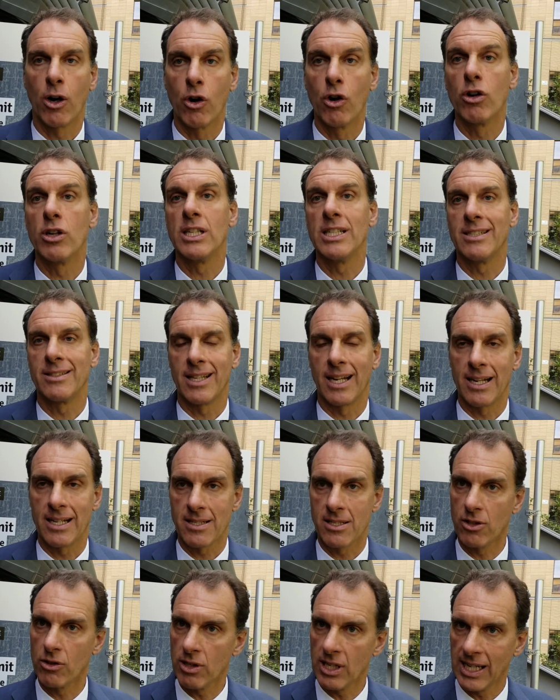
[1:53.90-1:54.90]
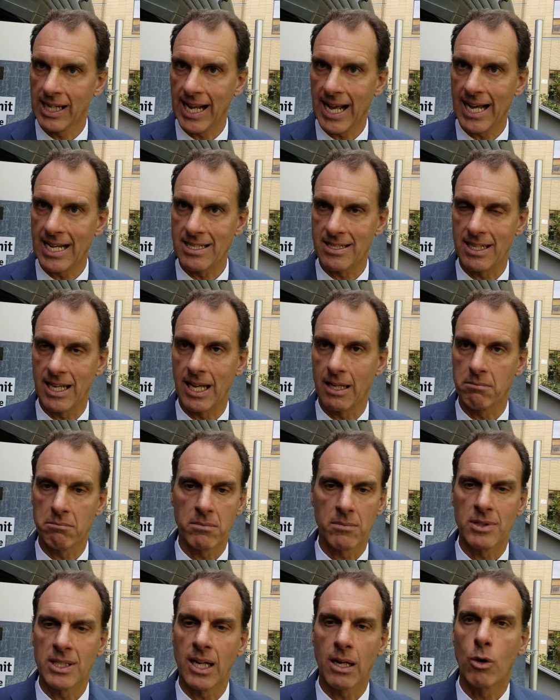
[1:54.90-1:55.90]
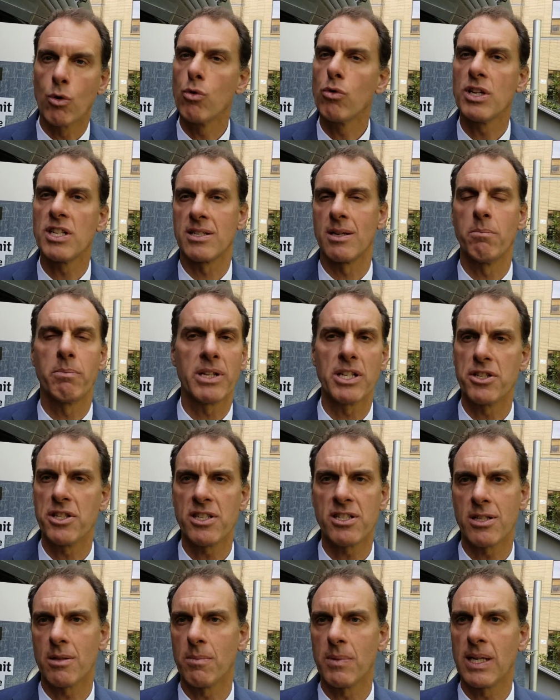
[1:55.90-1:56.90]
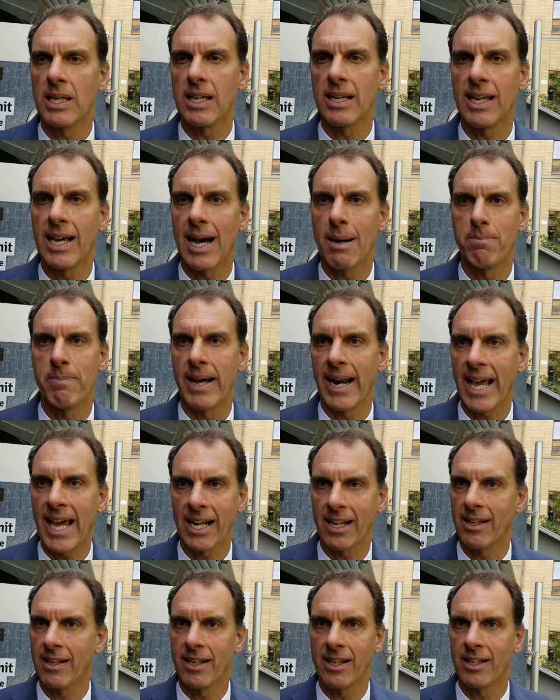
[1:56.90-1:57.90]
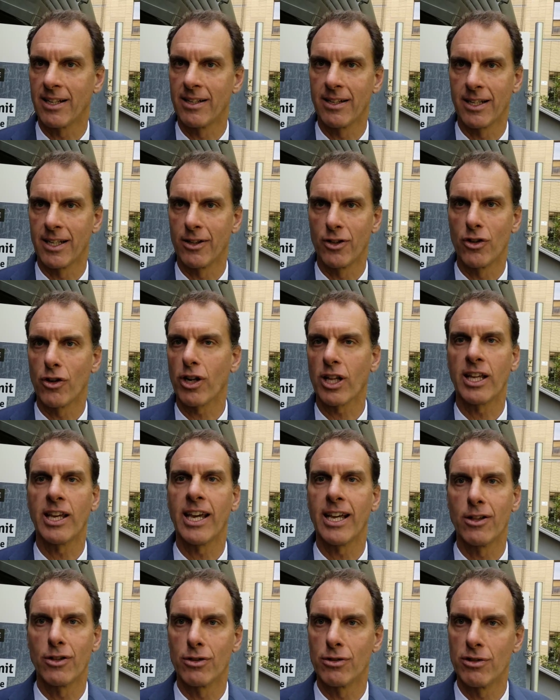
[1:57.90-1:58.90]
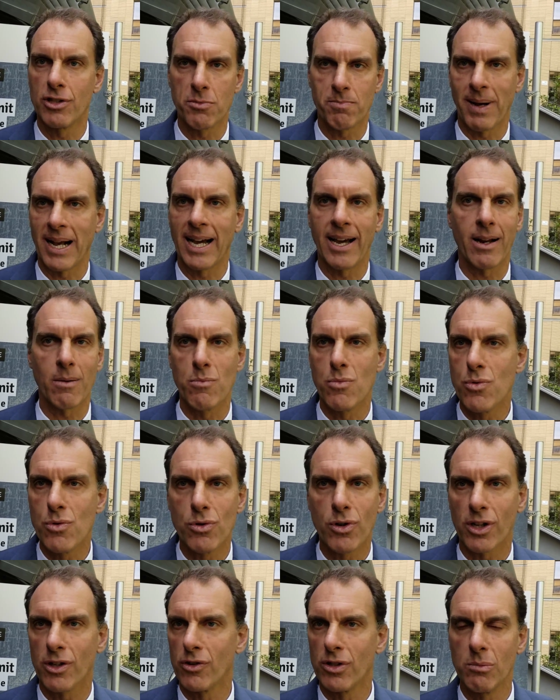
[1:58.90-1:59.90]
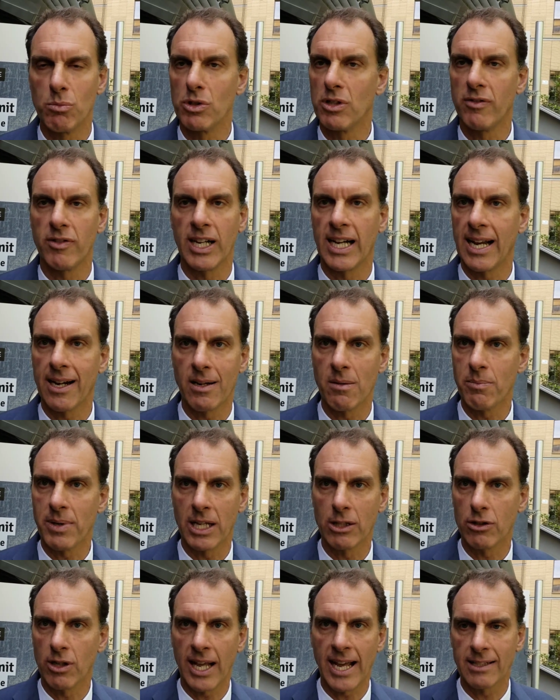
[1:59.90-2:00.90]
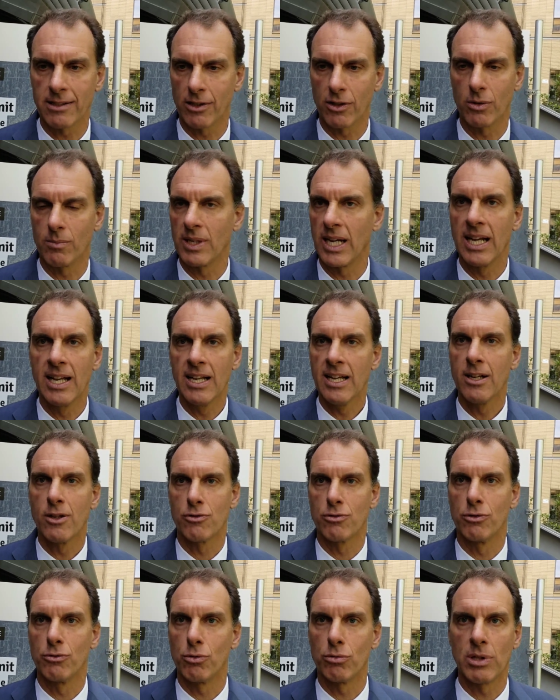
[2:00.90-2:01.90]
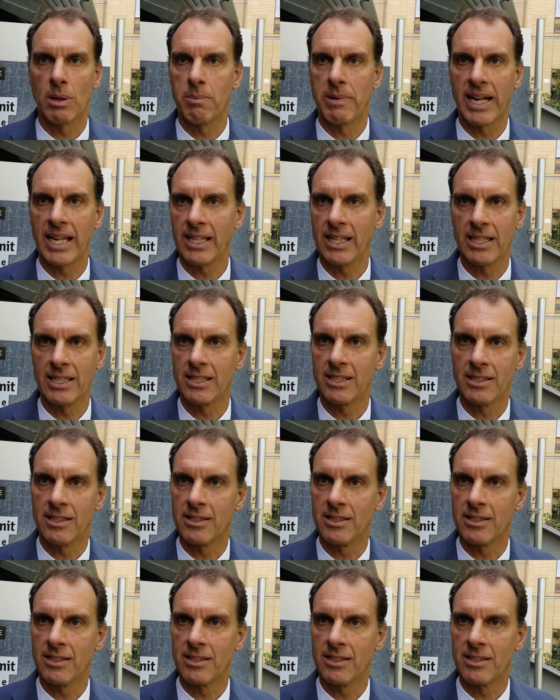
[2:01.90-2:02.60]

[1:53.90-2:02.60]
con l'installazione in casa di alcuni semplicissimi apparecchi che non richiedono di spaccare muri o di modificare l'impianto elettrico, ma sono tutti apparecchi che